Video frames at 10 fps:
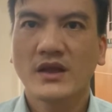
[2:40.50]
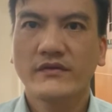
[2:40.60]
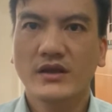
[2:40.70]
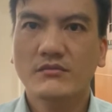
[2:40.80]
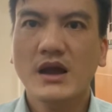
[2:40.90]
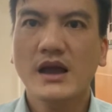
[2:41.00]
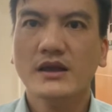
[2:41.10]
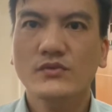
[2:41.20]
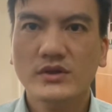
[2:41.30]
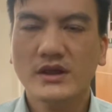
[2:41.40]
vậy ba cái
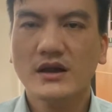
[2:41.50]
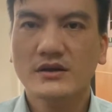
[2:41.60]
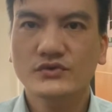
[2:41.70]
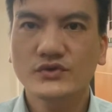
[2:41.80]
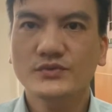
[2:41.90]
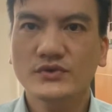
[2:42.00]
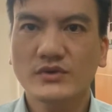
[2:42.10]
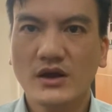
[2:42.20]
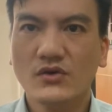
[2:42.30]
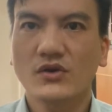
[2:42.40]
nguyên tắc để giúp cho chúng
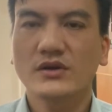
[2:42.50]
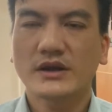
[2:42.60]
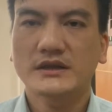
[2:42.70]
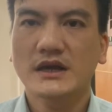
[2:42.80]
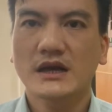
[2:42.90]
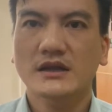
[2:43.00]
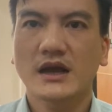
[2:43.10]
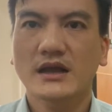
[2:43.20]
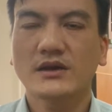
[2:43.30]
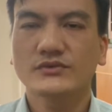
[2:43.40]
ta có được cái trạng
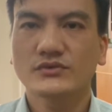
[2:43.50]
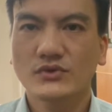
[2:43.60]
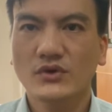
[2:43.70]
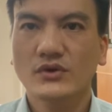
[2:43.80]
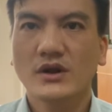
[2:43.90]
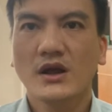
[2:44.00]
thái cảm xúc tốt